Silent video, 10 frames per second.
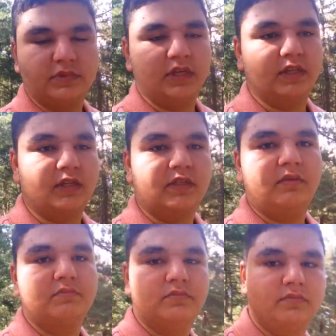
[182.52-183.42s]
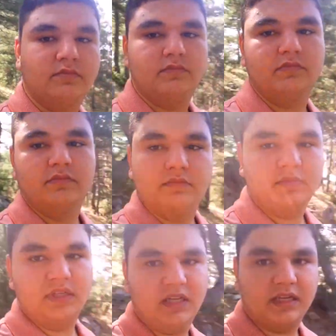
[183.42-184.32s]
şeylerinden
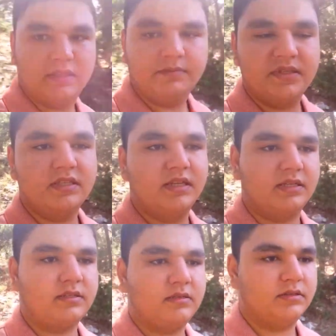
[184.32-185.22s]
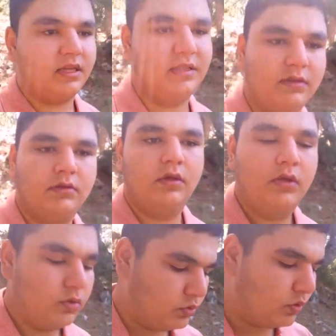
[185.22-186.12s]
birileri de bizleriz. Zaten
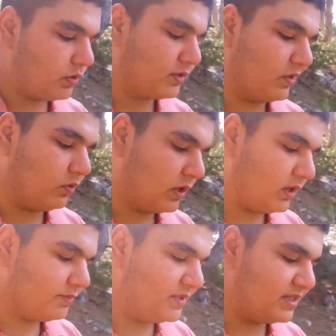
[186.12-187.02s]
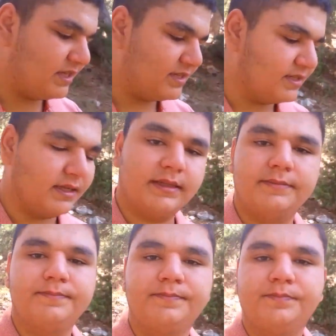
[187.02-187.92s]
yörükler olarak bizleriz zaten.